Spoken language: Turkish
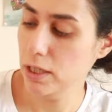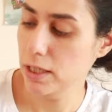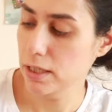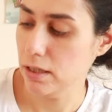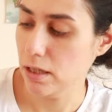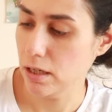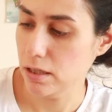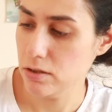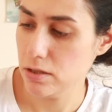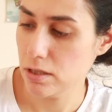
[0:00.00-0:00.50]

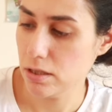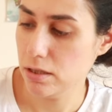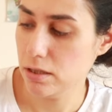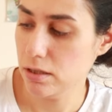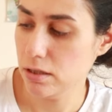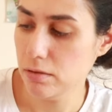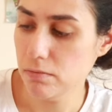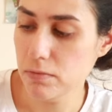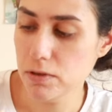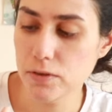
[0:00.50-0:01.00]

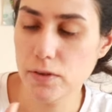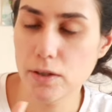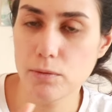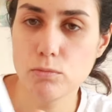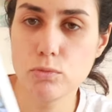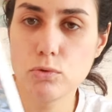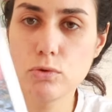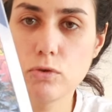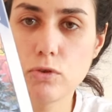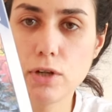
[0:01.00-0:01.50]
eğlenceliydi. Bir
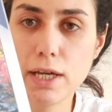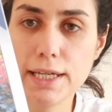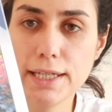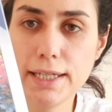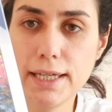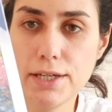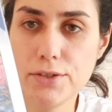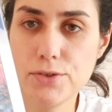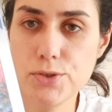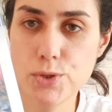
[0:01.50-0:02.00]
de bu
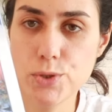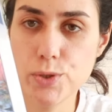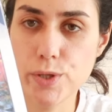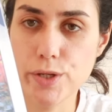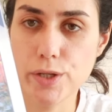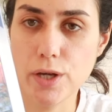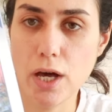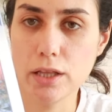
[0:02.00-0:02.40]
renk geçişleri,